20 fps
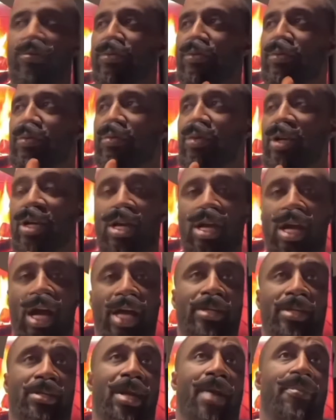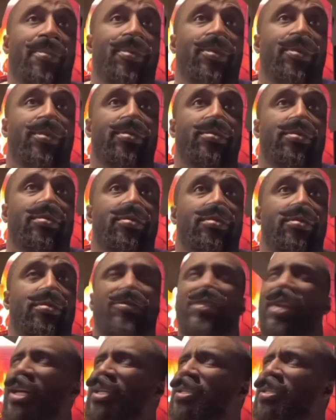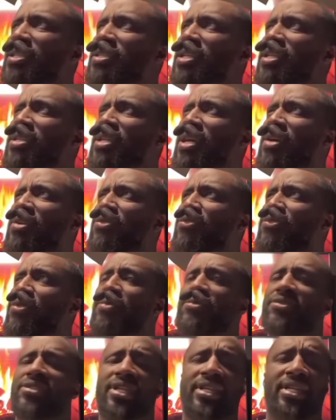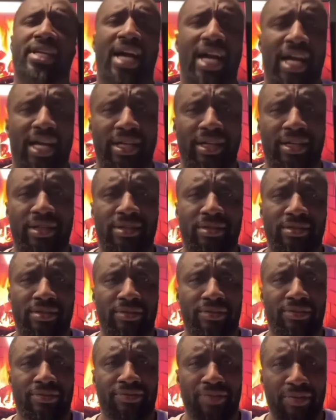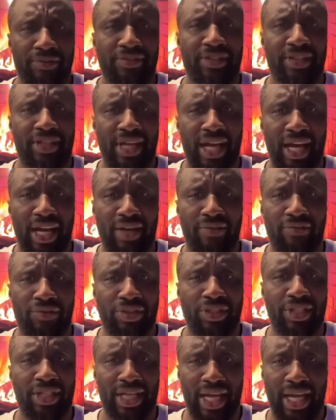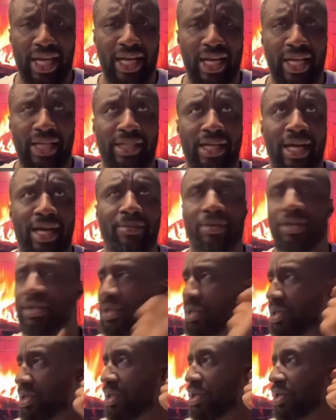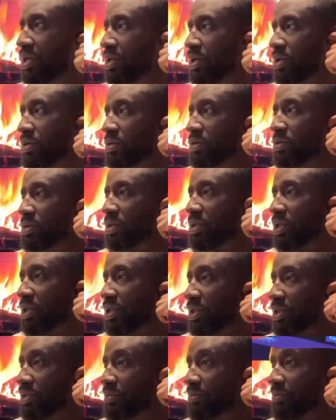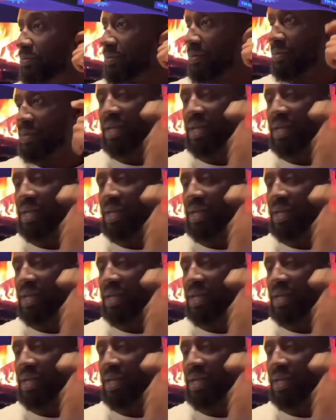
reden ich habe, wie lange ist das jetzt her? 15 Jahre, 15 Jahre, wo ich ihn kennengelernt habe und äh,